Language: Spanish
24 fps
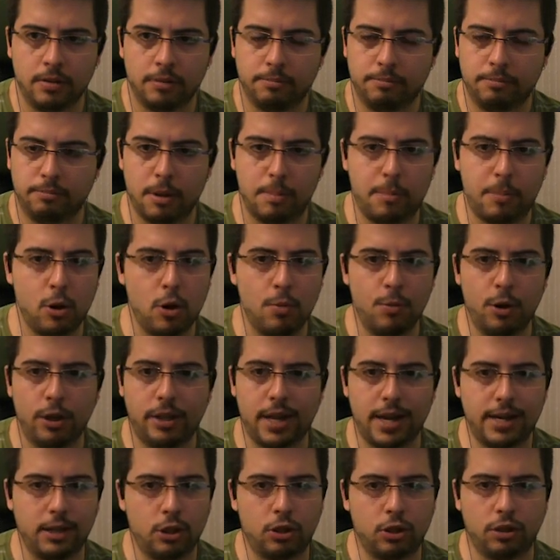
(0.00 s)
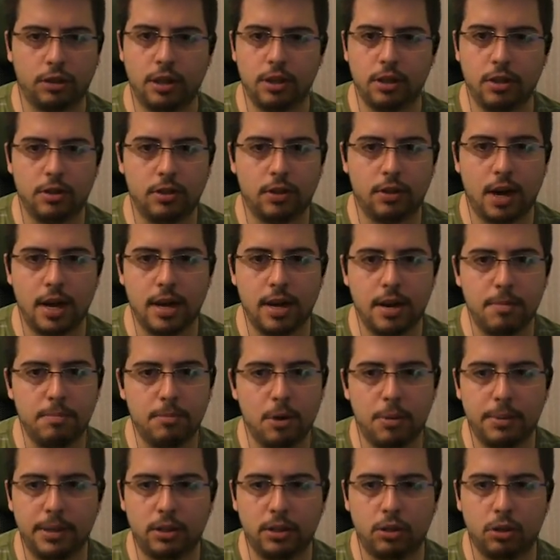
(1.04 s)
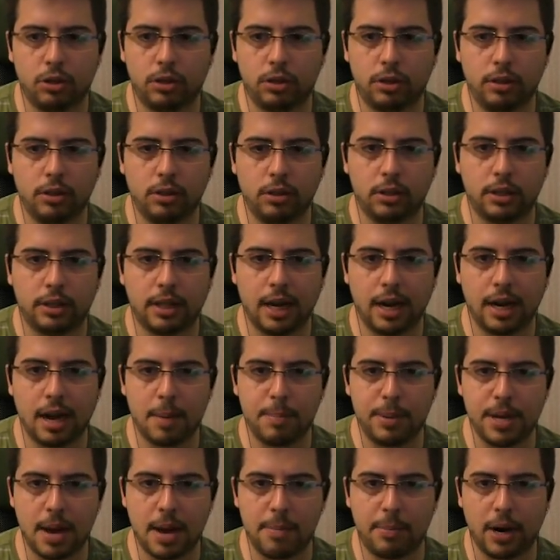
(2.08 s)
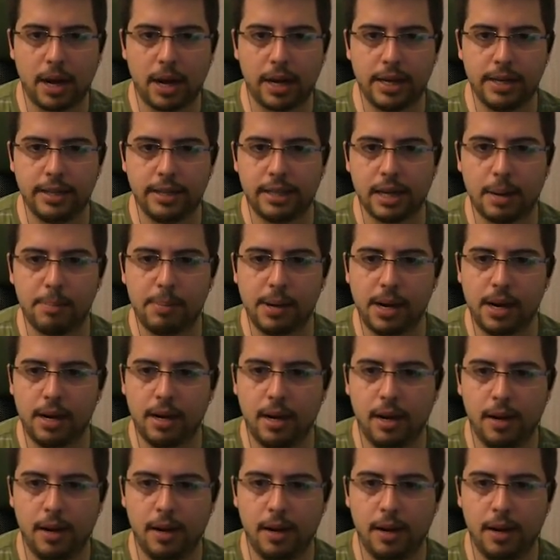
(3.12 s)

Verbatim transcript: Me pongo muy tenso, tío. Hay en momentos, tío, está la capilla por aquí, Chapel.